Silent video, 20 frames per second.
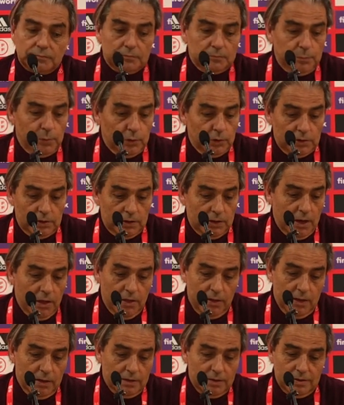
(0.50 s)
Pues
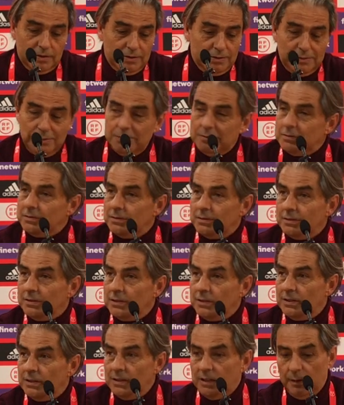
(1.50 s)
gracias.
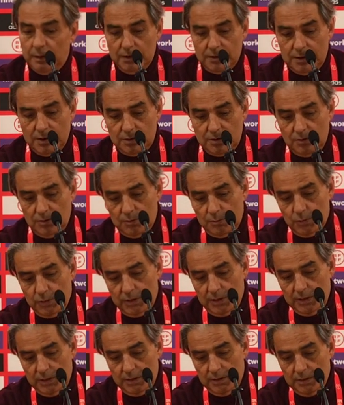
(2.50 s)
La verdad es que ha sido
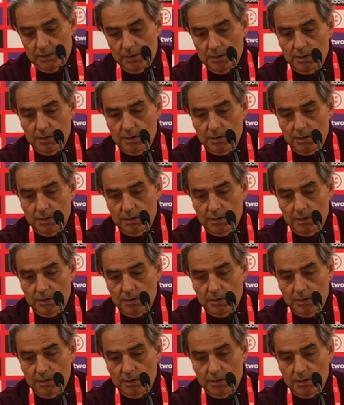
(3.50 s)
muy,